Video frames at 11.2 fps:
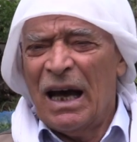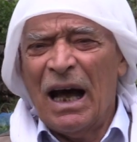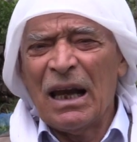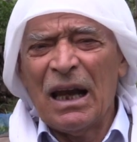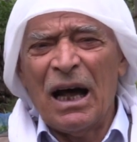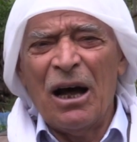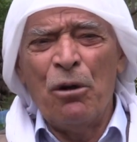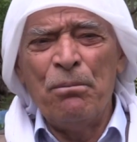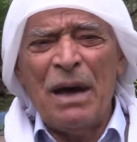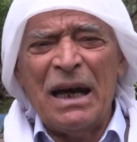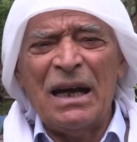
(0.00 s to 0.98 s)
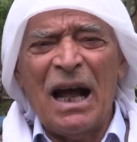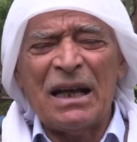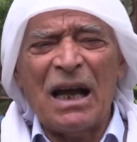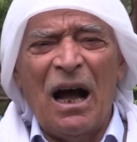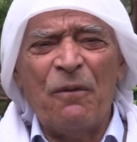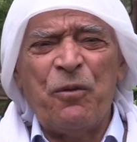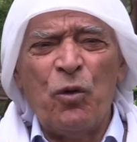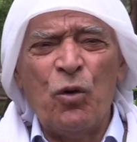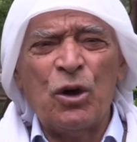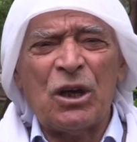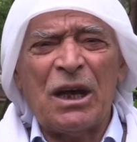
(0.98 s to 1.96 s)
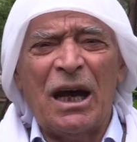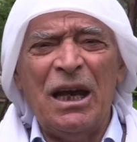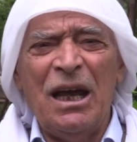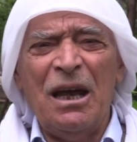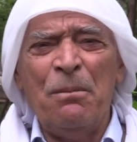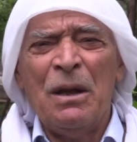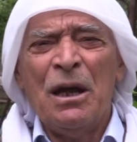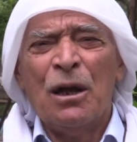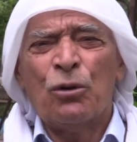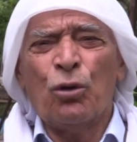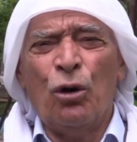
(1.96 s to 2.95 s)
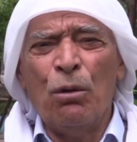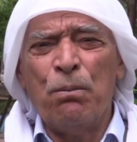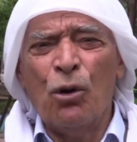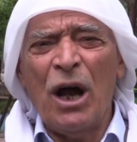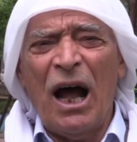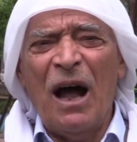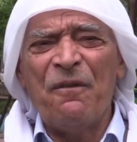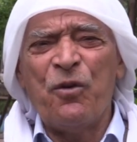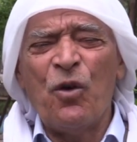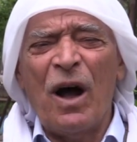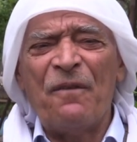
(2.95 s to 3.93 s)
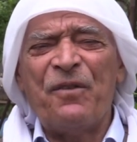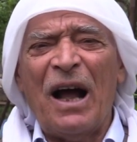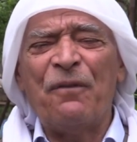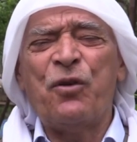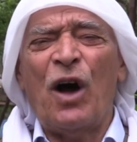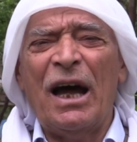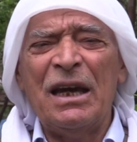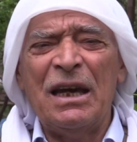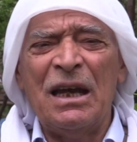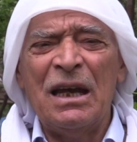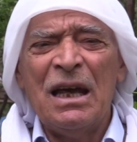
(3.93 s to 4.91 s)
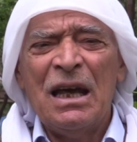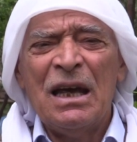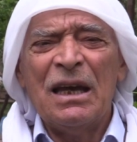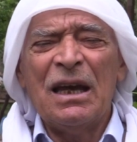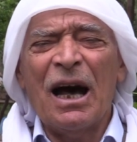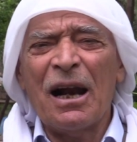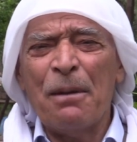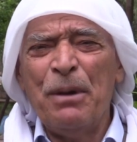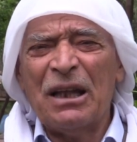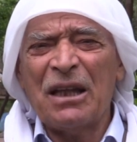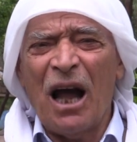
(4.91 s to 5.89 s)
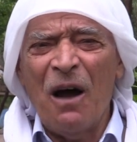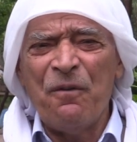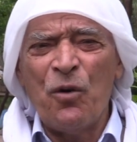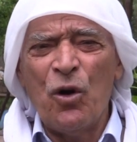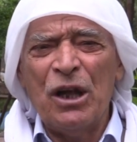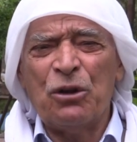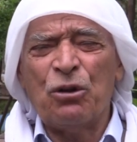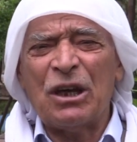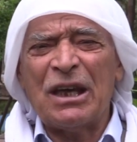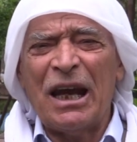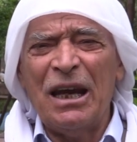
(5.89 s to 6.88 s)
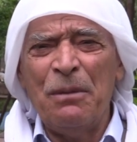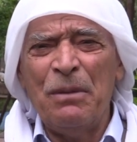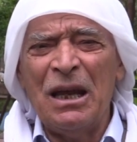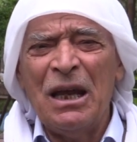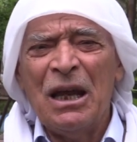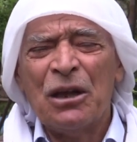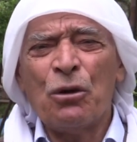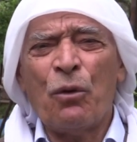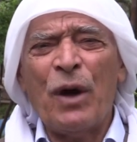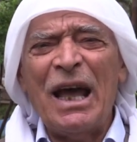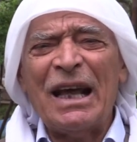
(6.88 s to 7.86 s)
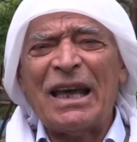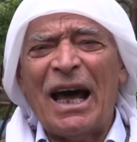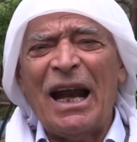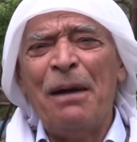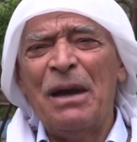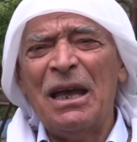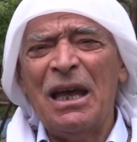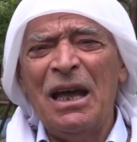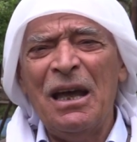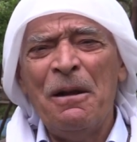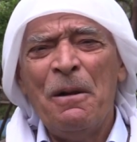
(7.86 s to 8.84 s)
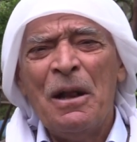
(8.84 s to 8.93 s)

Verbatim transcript: اللهم أنك عفو كريم تحب العفو فاعف عني يا ربي تعفوي تكريمي تخي كرمي